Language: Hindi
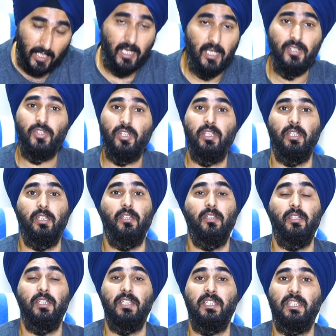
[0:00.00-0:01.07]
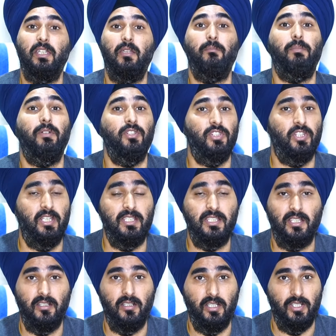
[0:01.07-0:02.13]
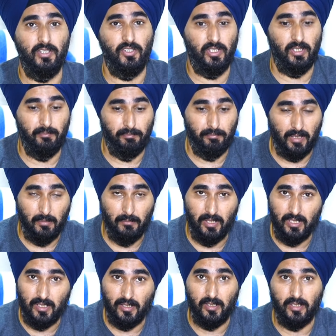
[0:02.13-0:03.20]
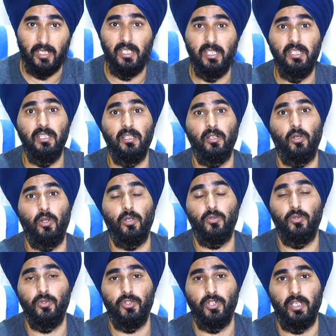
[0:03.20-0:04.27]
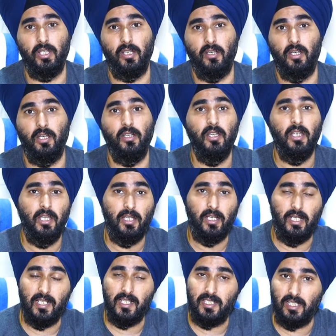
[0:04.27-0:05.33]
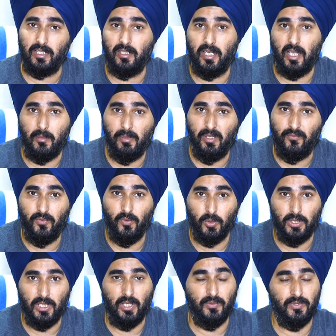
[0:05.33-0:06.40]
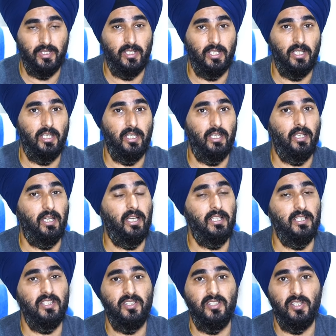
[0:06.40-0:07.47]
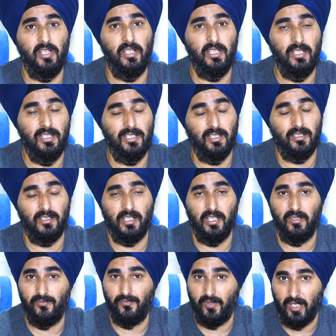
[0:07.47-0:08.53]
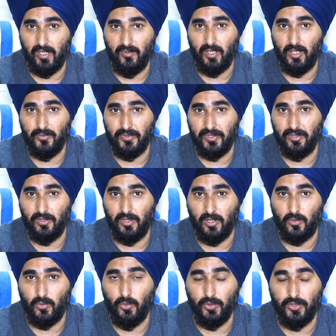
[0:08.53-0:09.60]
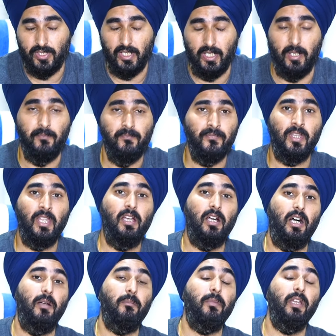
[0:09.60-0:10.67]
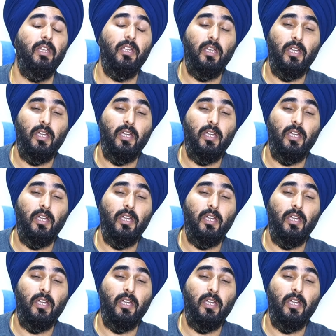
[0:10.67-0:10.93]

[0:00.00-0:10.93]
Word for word: आज ही इसे परचेज कर लीजिए पेमेंट करते ही अनलॉक हो जाएगा आयल्स एकेडमिक फोर थाउजेंड का है आयल्स जी डी सक्सेस फाइव थाउजेंड का कोर्स है आप